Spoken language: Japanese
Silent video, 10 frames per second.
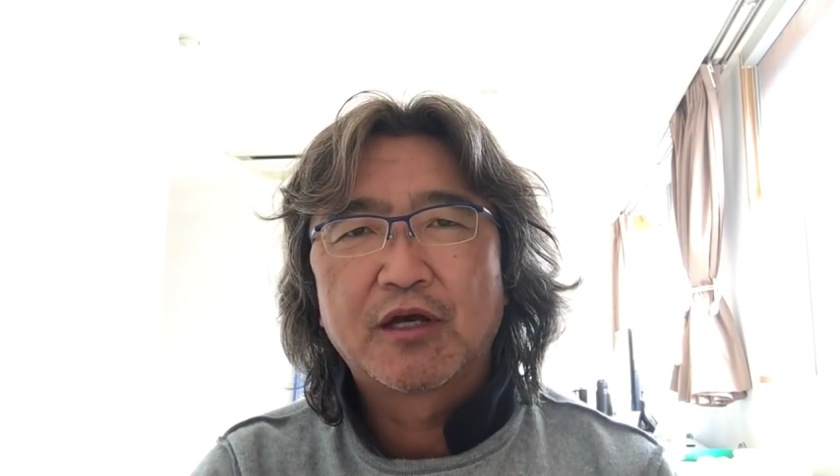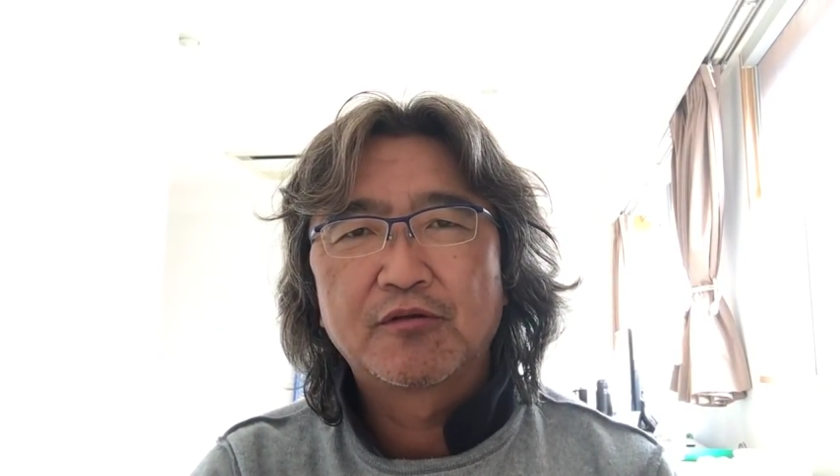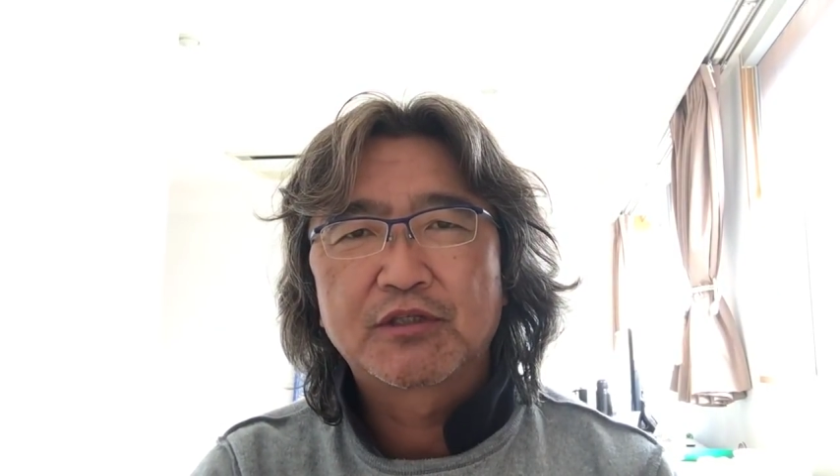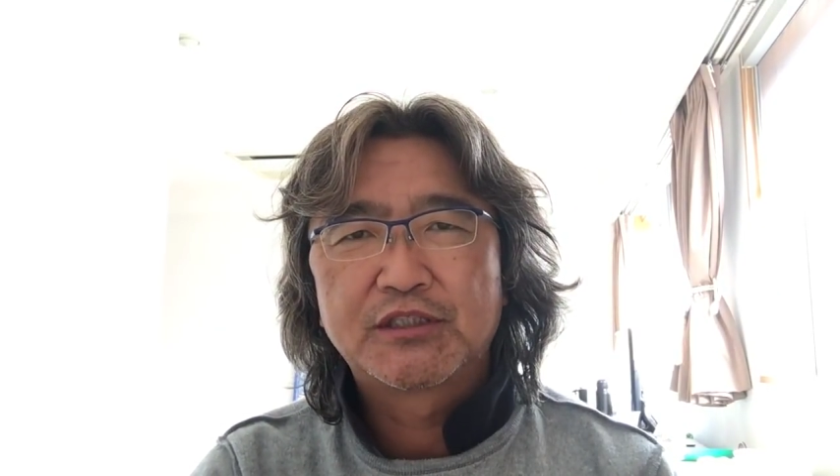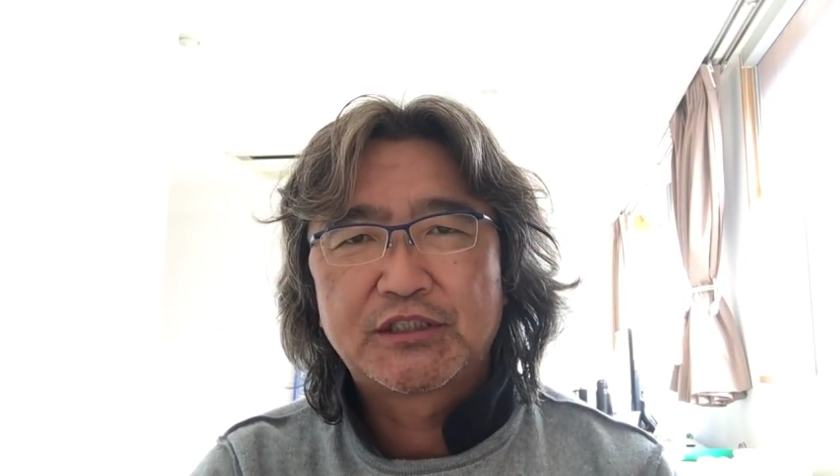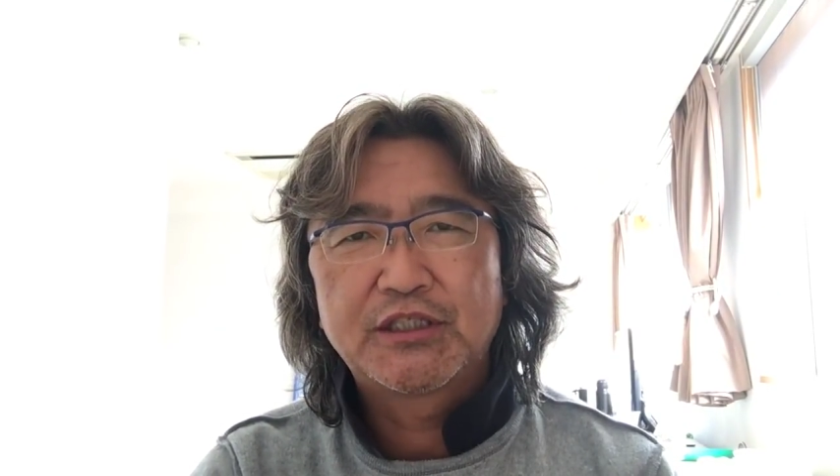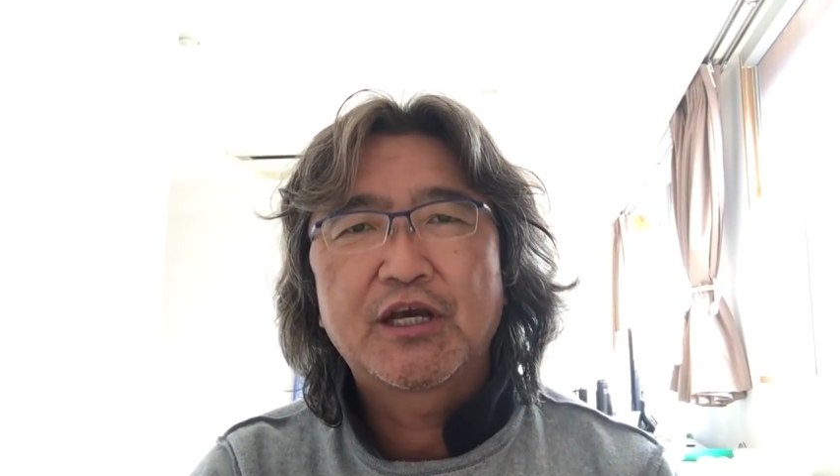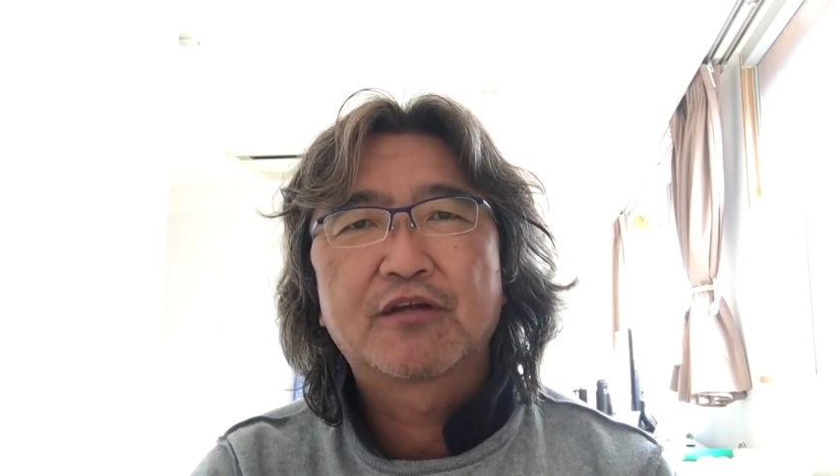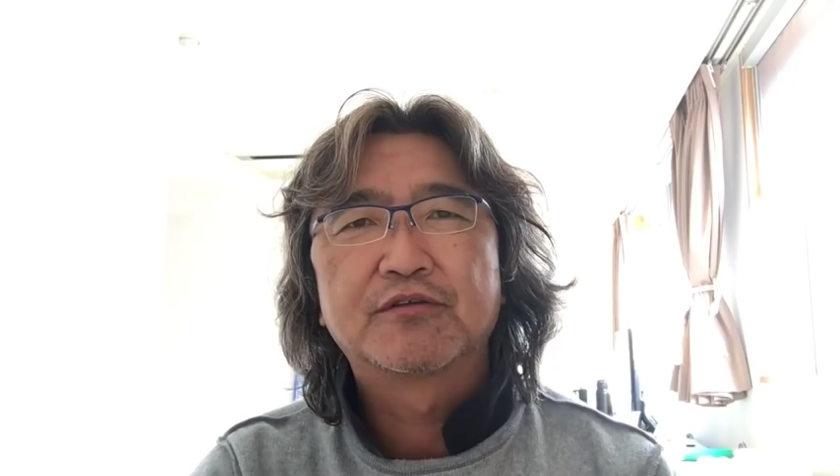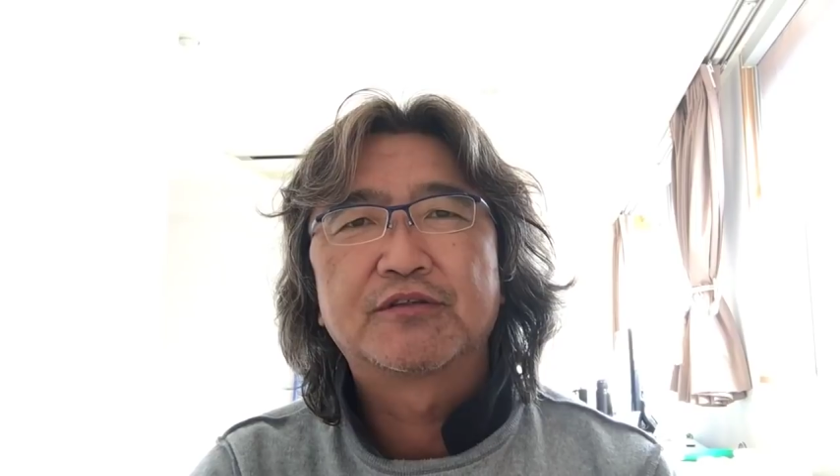あのきっち
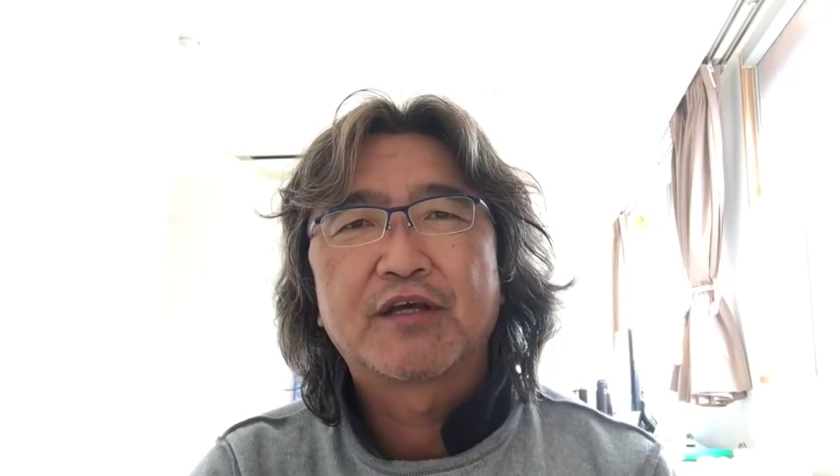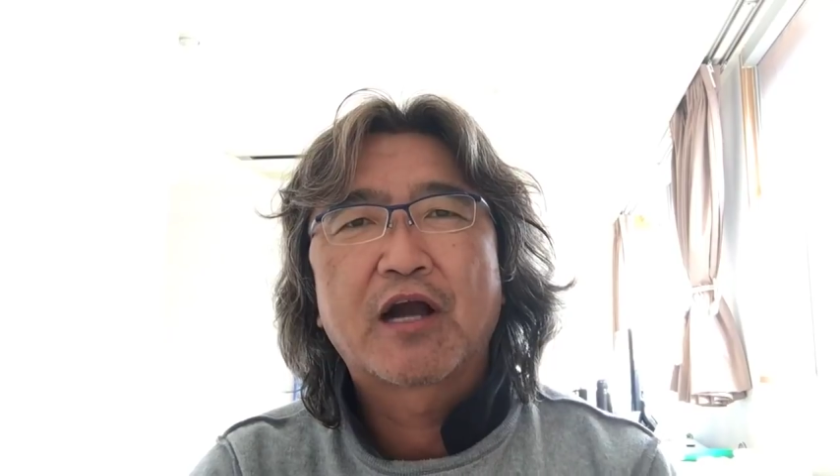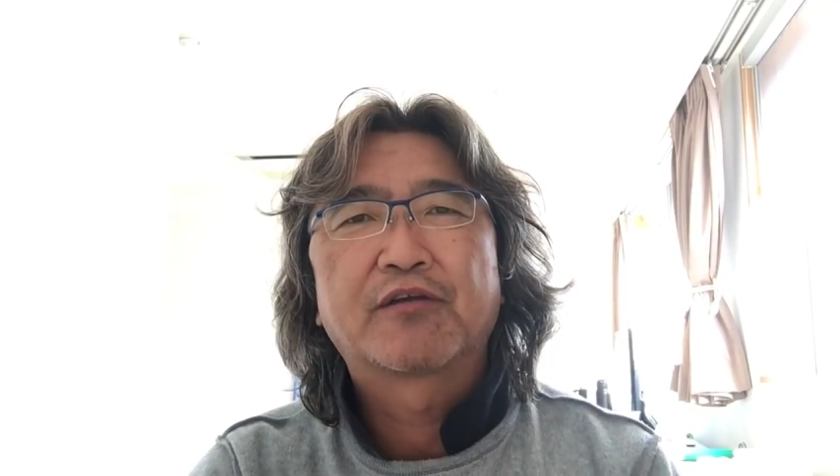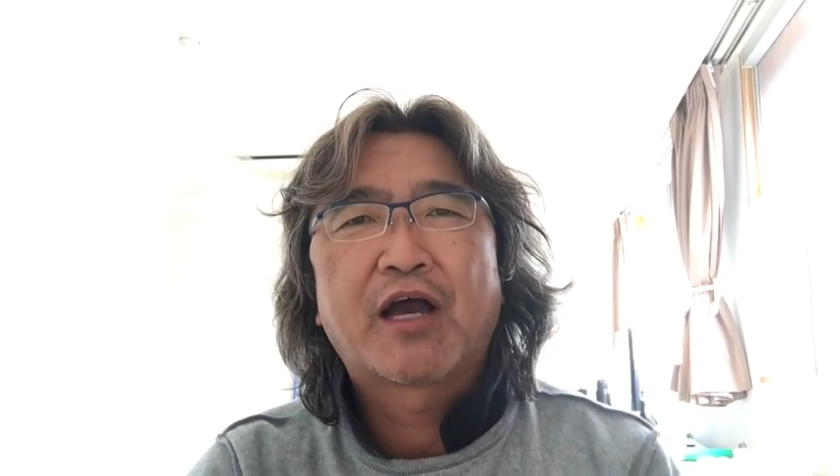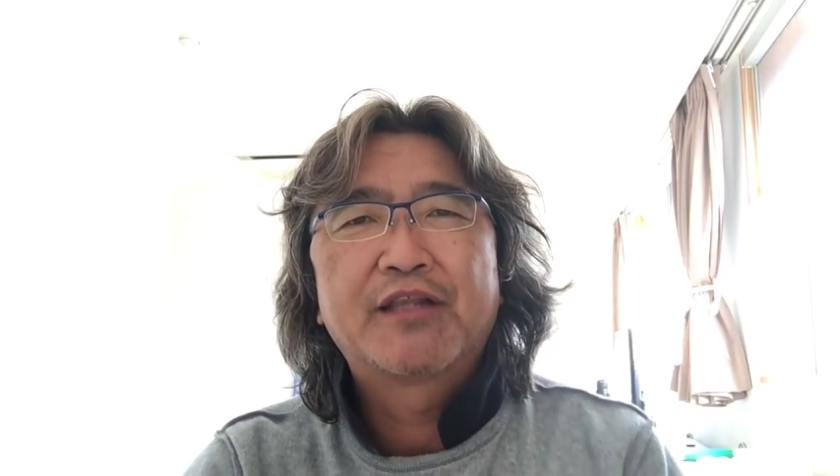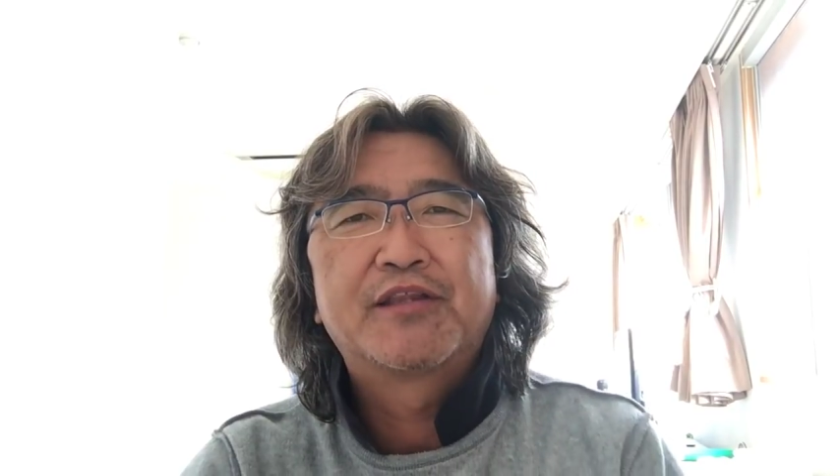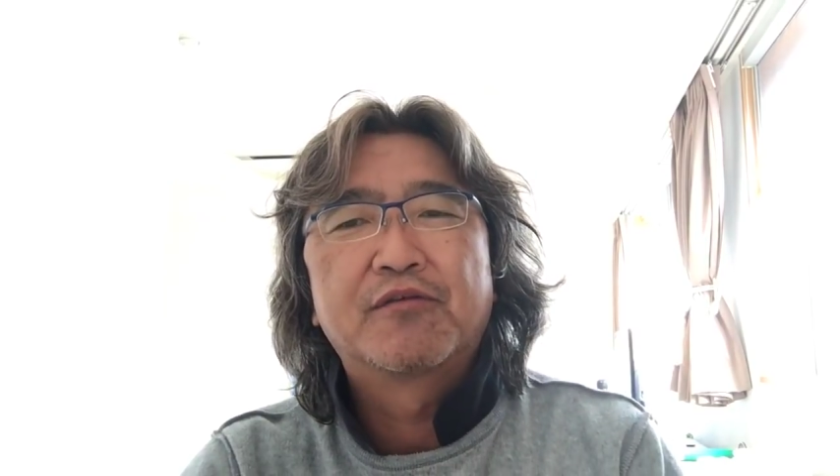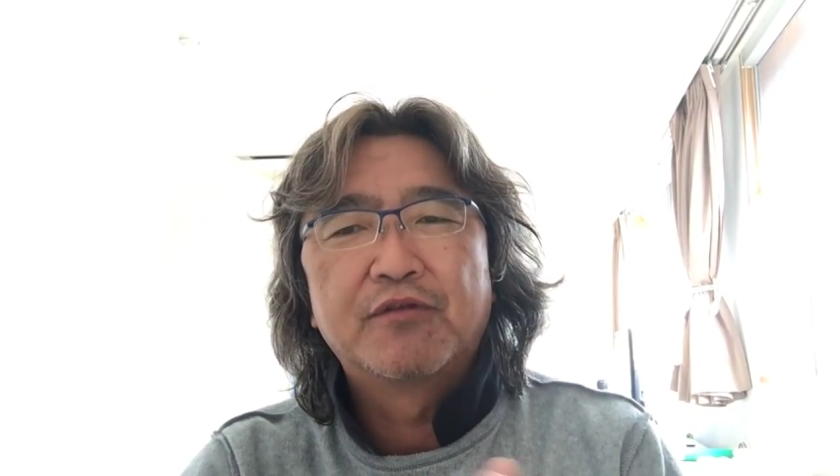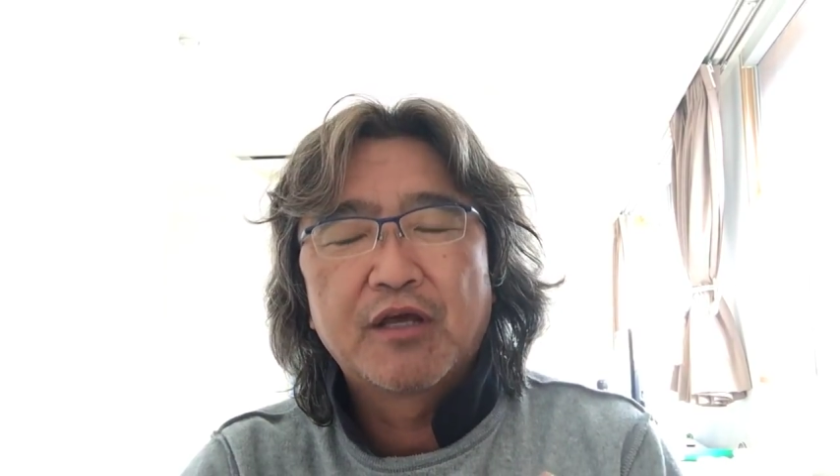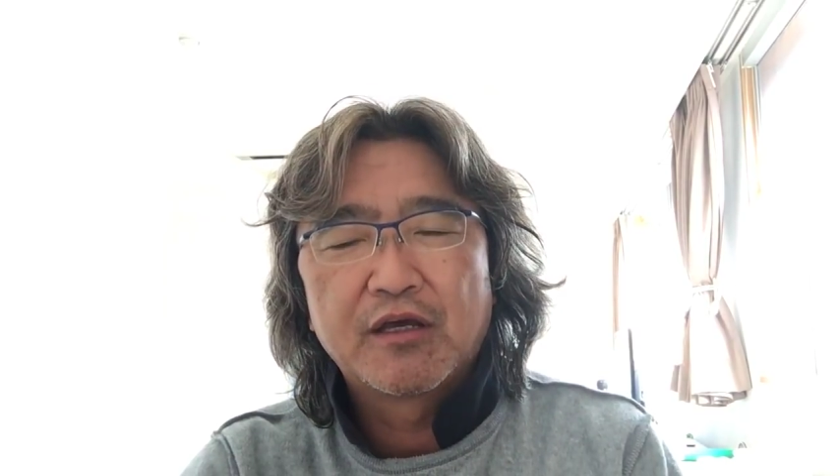りやる性格で入って
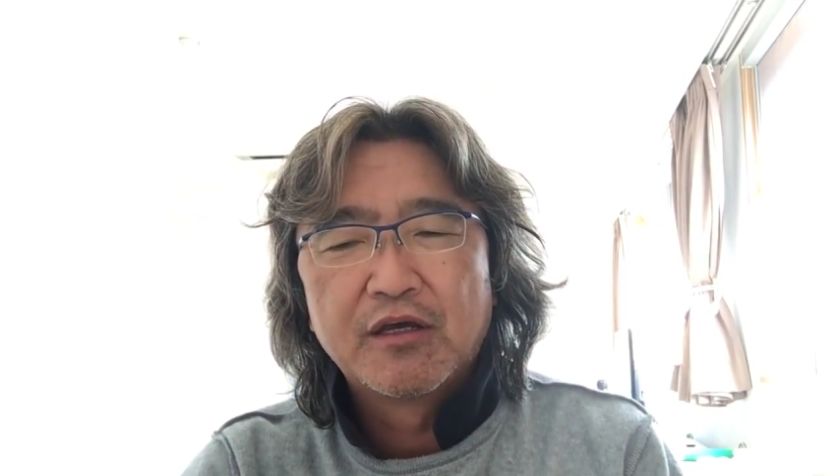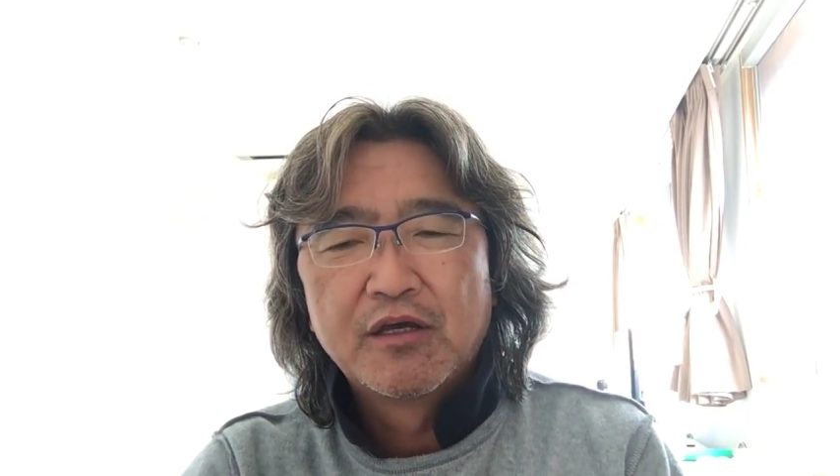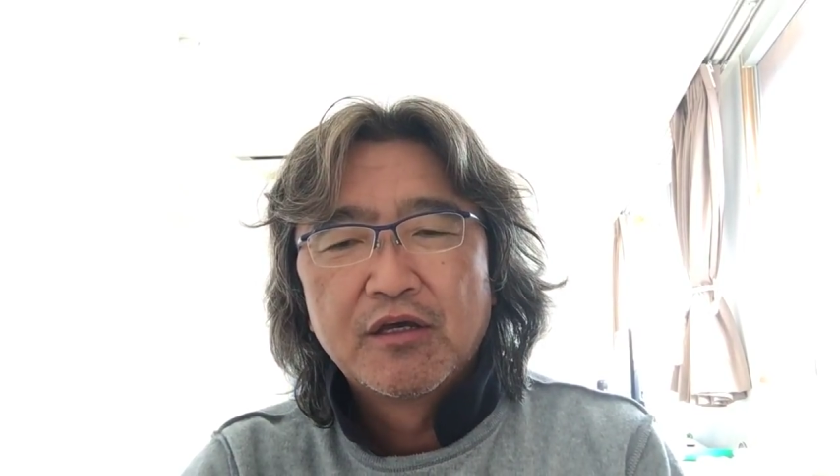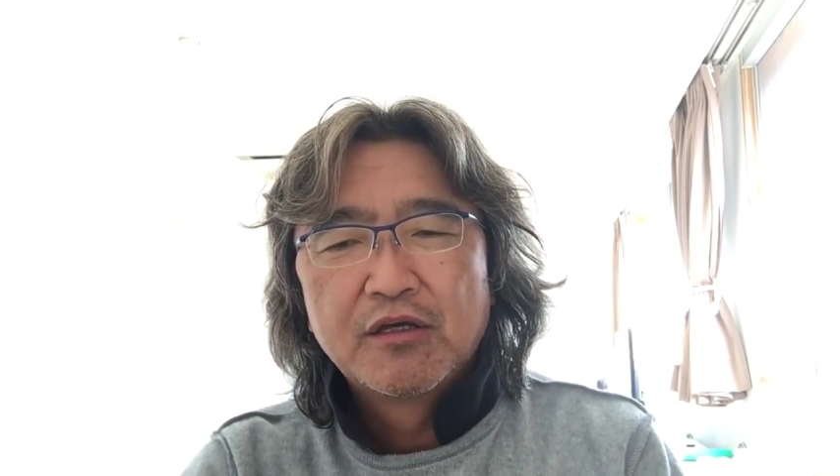るんで